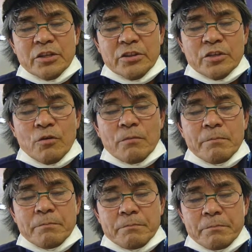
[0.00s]
り日本
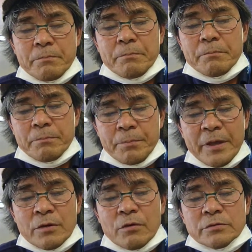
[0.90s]

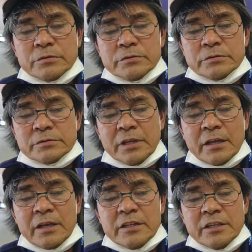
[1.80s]
米国だ
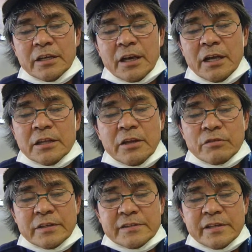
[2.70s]
けに偏っ
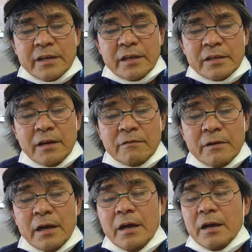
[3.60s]
た世界観
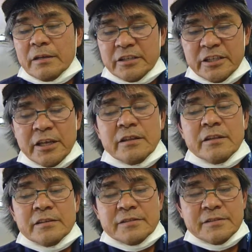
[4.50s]
は危険
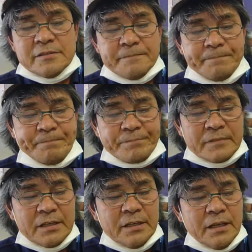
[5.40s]
です
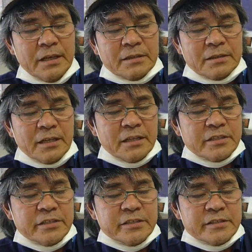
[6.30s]
正
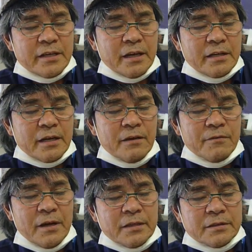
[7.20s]
しい世界観
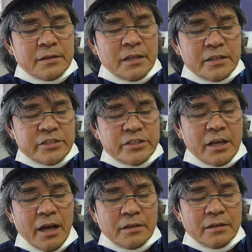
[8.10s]
は正しい
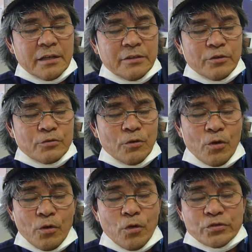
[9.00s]
判断力
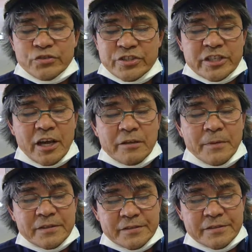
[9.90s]
を培い
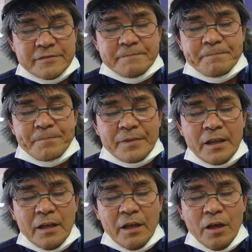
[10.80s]
ます
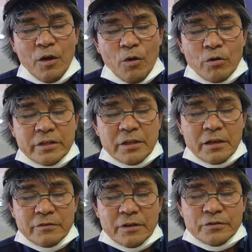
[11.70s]
沖
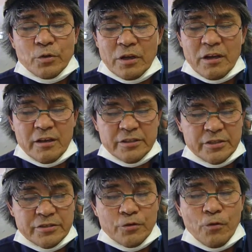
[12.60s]
縄にはそれが
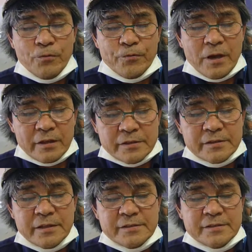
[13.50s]
必要不可欠で
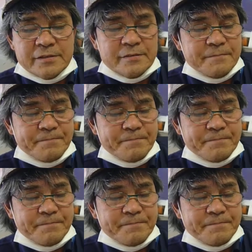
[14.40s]
す